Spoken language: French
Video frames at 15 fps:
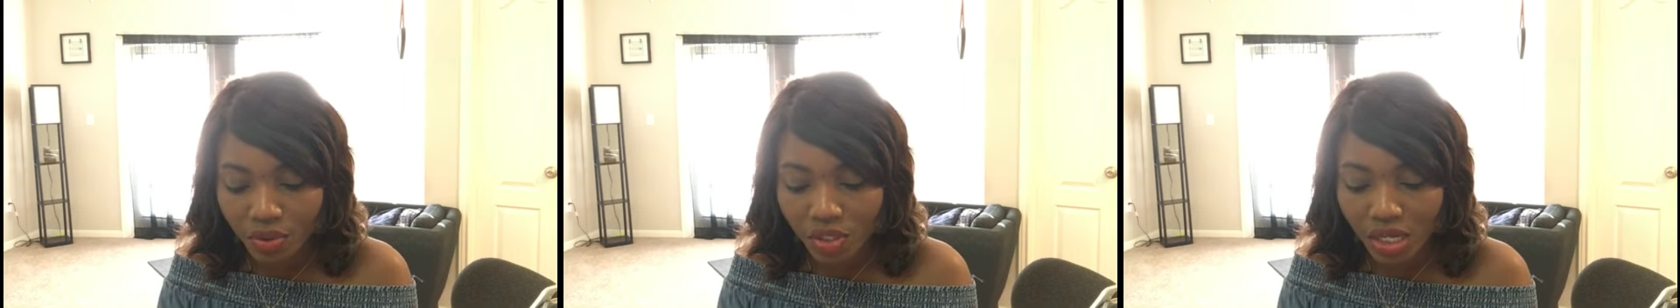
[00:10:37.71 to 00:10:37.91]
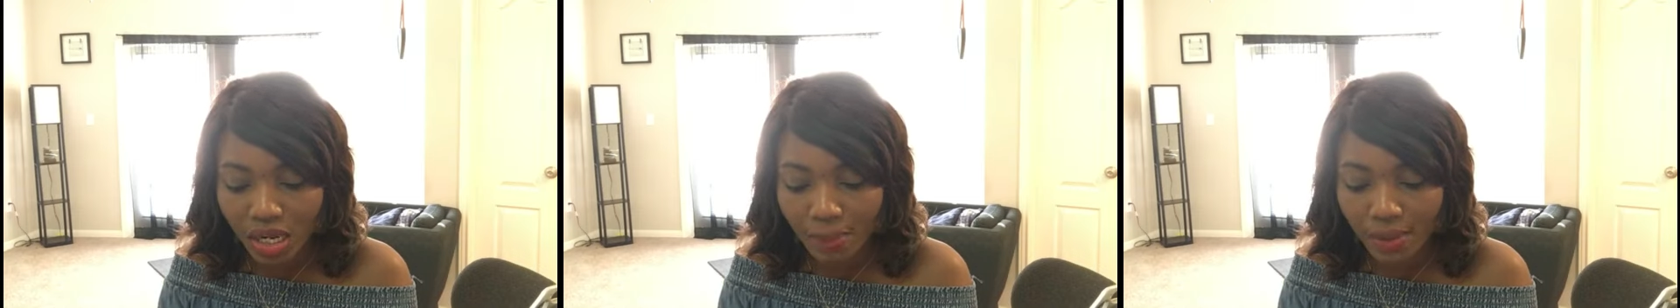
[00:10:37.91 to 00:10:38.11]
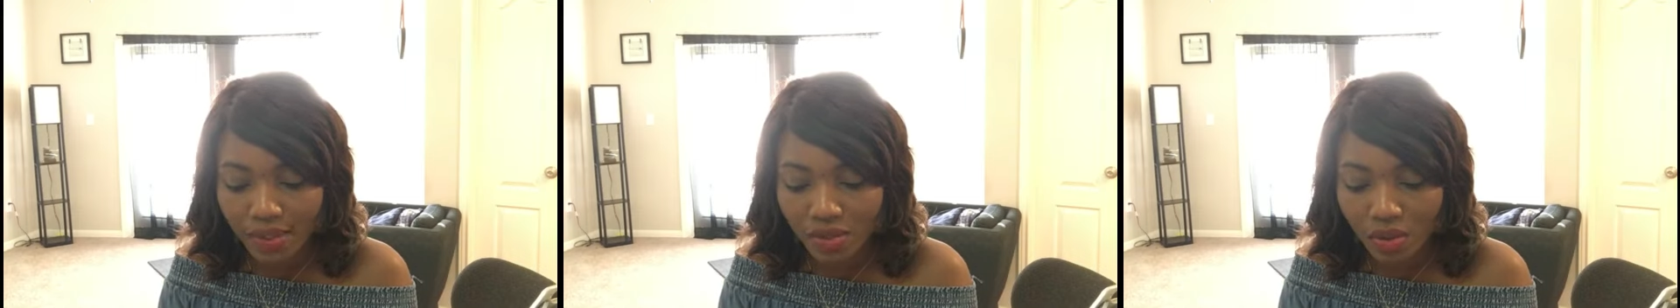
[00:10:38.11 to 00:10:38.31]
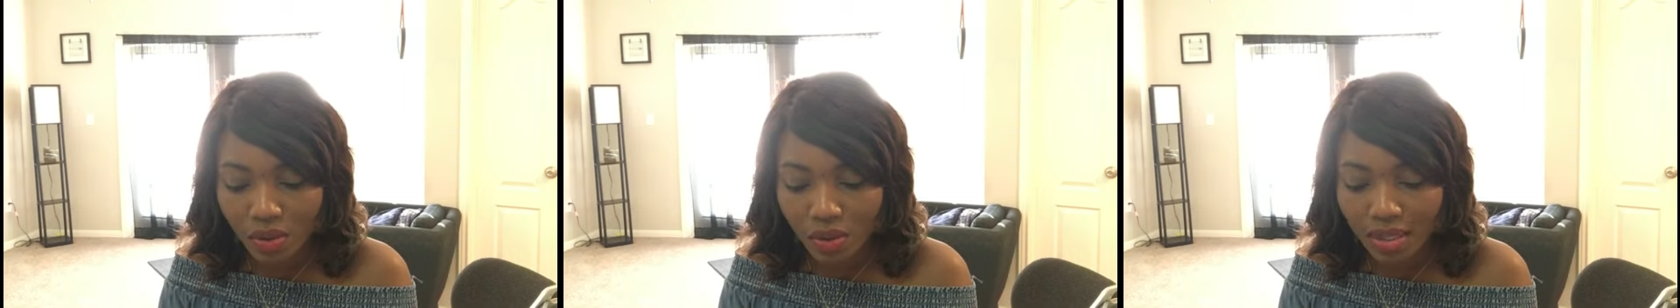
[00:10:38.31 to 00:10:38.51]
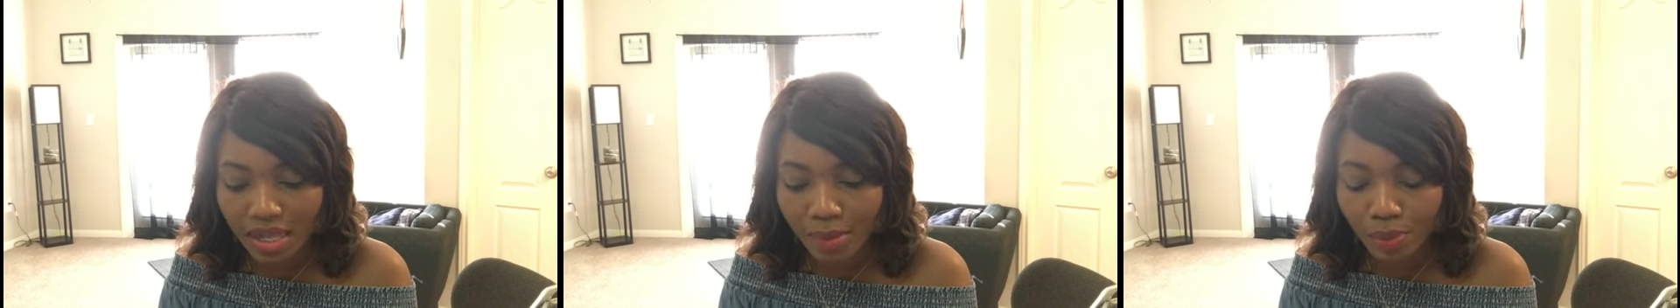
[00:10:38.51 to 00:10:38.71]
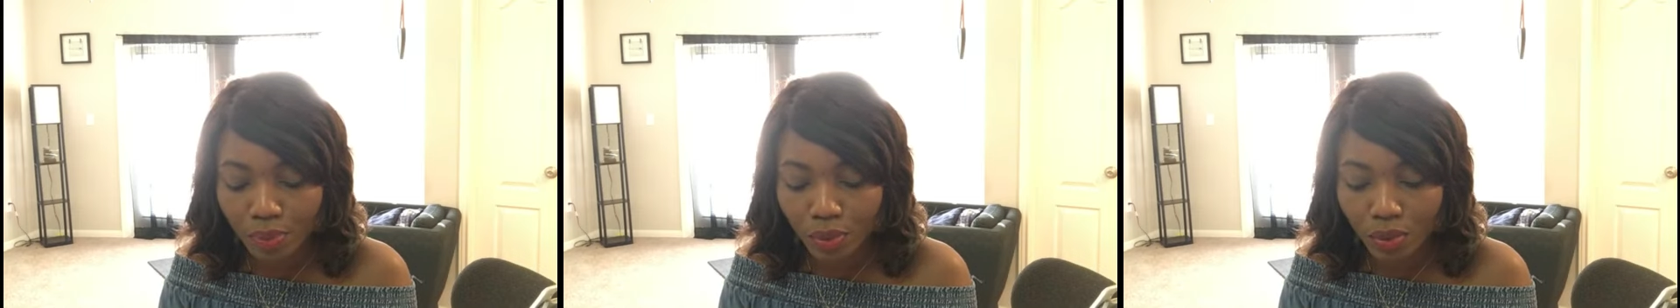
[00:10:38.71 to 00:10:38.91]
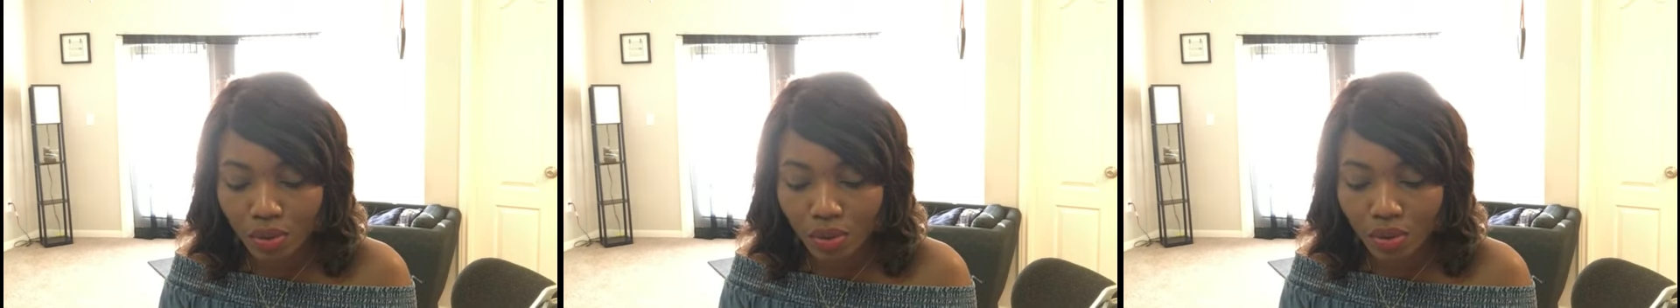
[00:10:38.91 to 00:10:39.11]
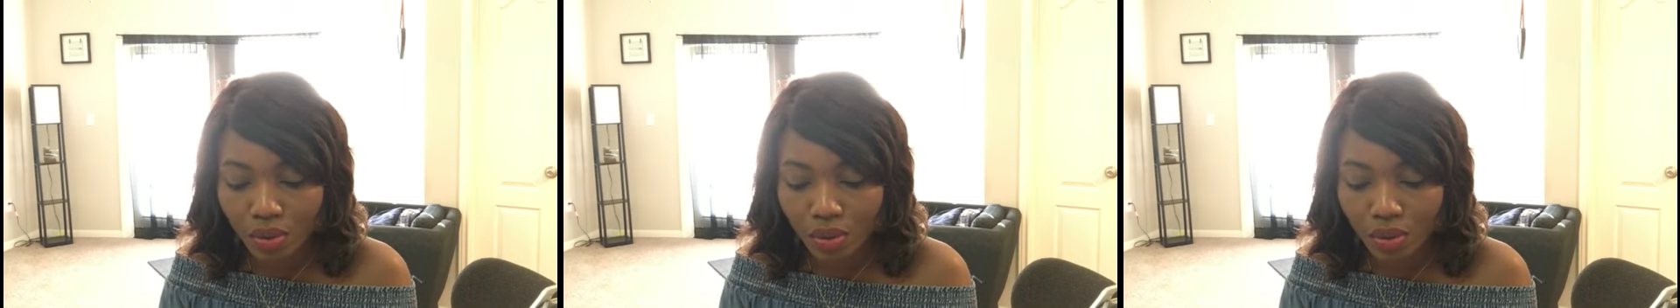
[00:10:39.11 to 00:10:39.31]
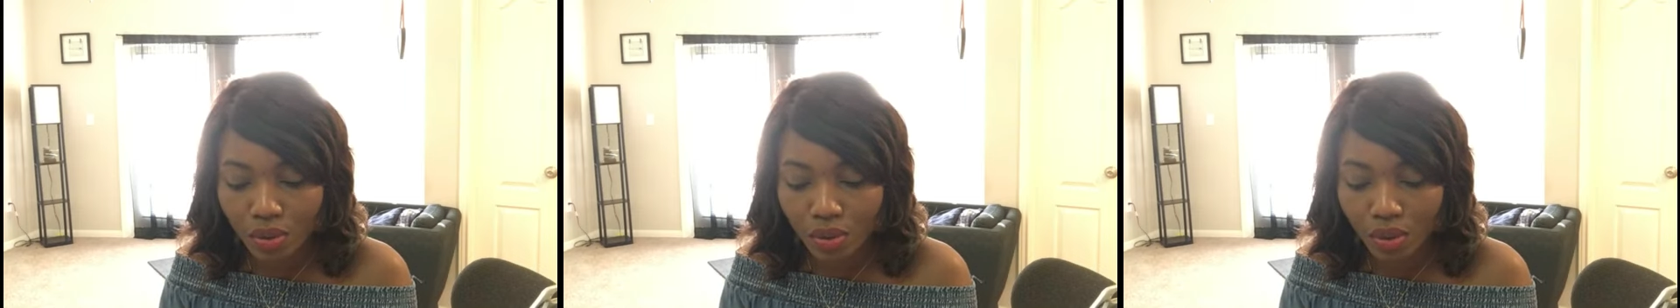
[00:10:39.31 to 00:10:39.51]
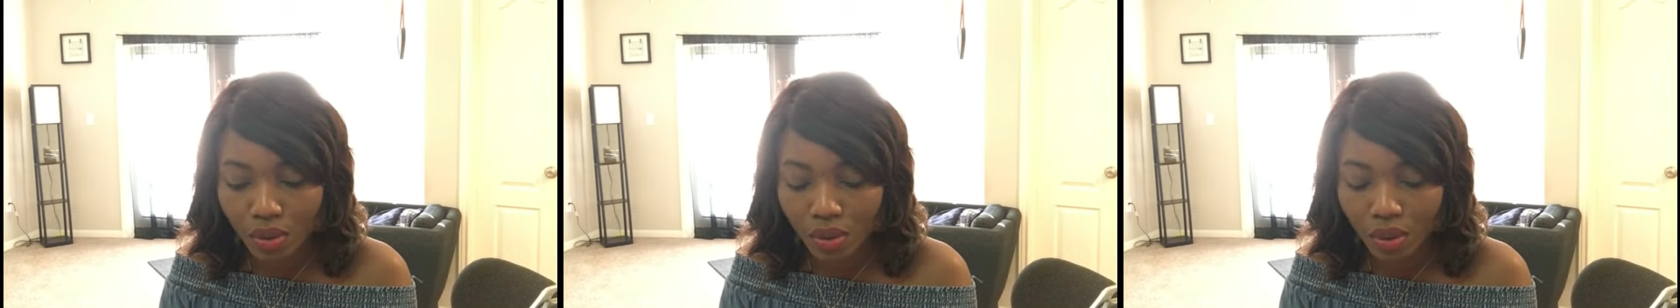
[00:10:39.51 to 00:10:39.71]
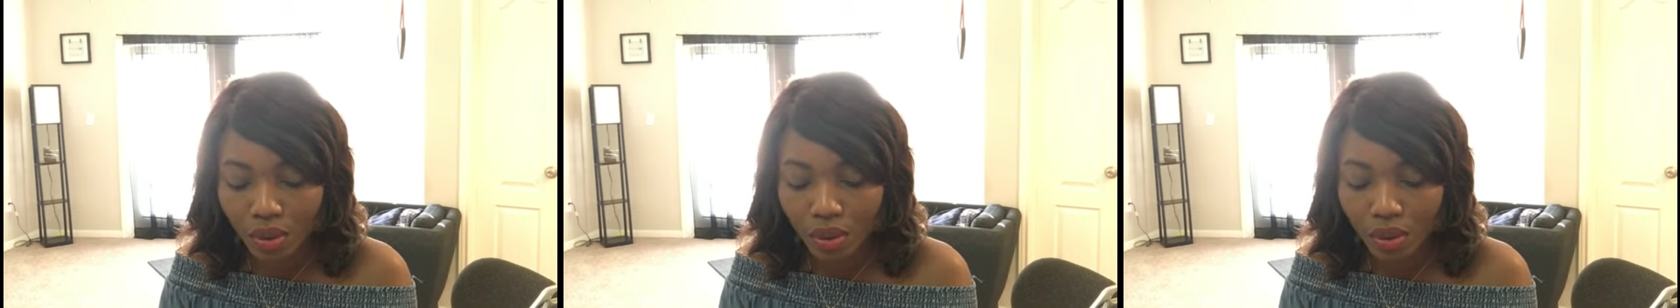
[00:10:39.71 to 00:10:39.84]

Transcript: j'ai l'impression qu'on a plus de